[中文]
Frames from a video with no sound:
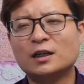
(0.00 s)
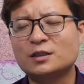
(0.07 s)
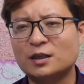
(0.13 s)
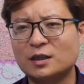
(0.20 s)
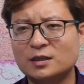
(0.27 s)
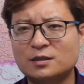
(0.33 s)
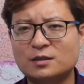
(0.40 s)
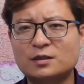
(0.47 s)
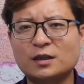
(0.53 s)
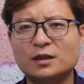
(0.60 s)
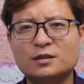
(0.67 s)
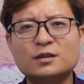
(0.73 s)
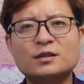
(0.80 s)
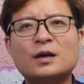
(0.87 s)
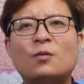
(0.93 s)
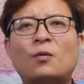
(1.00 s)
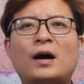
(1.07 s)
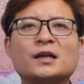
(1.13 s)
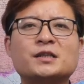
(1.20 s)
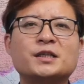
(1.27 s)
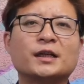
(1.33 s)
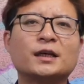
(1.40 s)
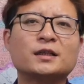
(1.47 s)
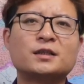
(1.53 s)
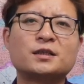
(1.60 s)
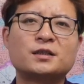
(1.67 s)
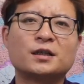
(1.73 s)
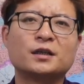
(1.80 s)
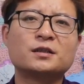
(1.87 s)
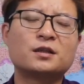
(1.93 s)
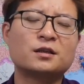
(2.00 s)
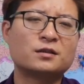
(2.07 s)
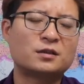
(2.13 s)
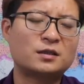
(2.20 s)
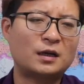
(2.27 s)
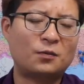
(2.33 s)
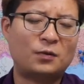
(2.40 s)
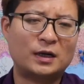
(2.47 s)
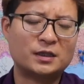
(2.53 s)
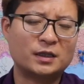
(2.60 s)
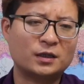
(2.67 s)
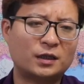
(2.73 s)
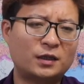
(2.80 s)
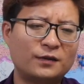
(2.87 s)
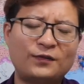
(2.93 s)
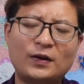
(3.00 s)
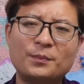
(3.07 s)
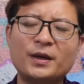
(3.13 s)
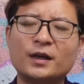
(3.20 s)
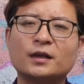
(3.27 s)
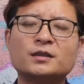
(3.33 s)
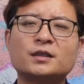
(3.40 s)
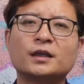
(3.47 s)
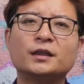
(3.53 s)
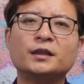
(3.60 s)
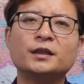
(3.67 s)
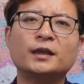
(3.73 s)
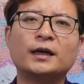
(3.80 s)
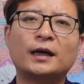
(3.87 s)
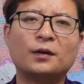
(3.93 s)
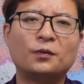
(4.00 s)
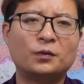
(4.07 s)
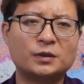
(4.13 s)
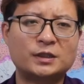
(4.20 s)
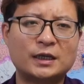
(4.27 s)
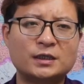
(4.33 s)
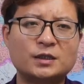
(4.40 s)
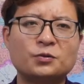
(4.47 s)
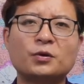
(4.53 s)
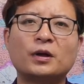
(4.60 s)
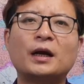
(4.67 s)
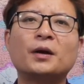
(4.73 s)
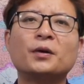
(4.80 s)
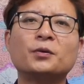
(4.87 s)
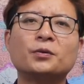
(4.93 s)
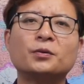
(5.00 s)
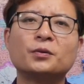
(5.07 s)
这这个正在瓦解啊，这整个城市在瓦解，各方面的这个力量，我相信越来，